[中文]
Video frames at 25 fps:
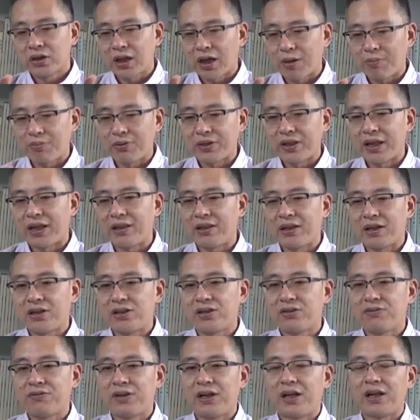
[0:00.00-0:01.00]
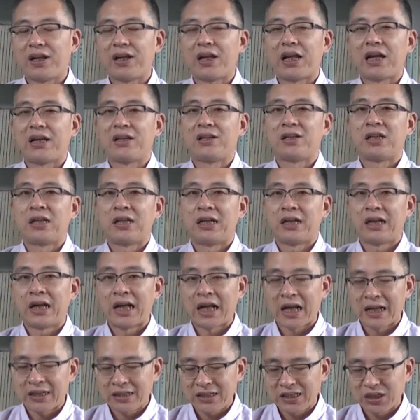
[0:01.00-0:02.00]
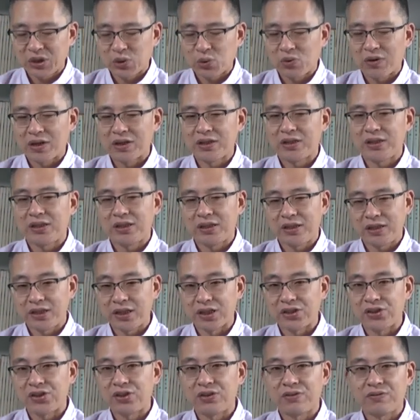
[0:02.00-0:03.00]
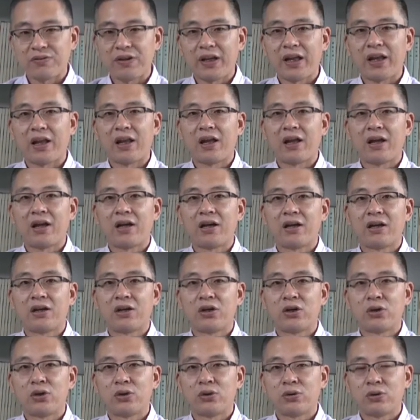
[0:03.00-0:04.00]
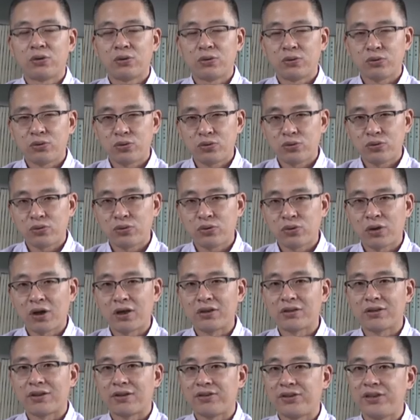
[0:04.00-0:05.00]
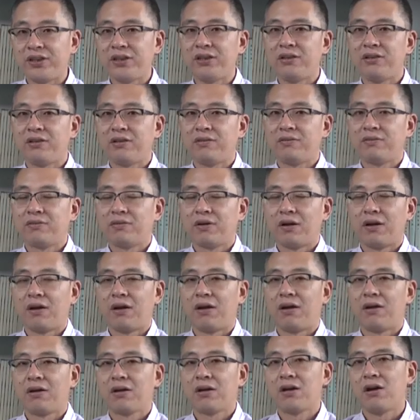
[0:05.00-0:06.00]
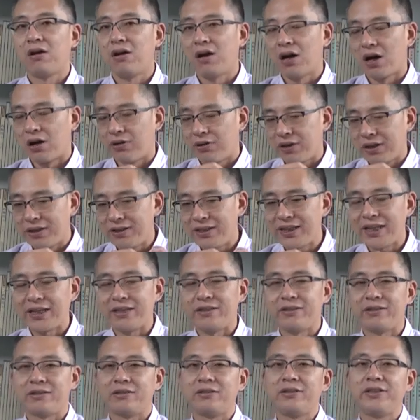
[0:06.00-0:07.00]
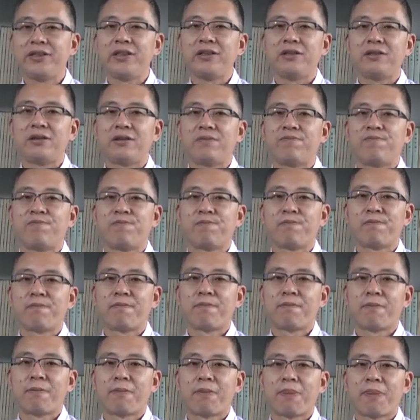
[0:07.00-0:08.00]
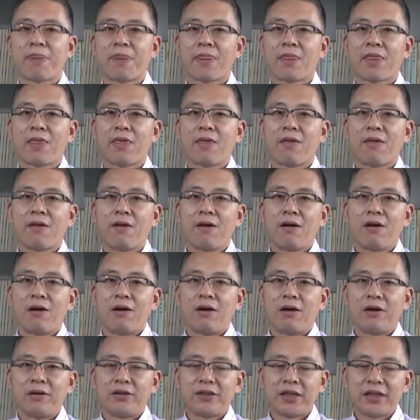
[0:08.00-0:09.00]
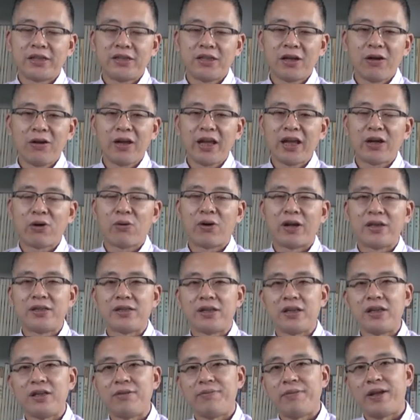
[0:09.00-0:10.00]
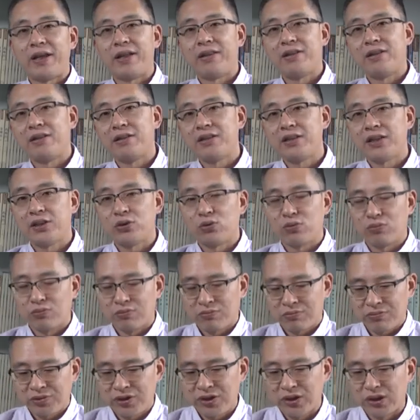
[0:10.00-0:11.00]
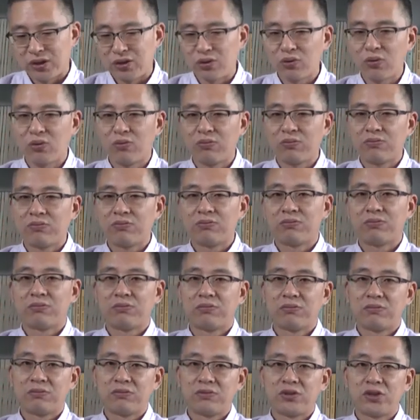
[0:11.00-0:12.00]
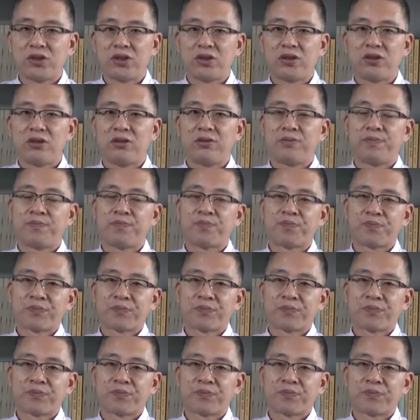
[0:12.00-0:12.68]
它不单单是为了拉拉近关系，也是为了创造信任啊，更好的践行信任。而在教练环节里面的这种行动，是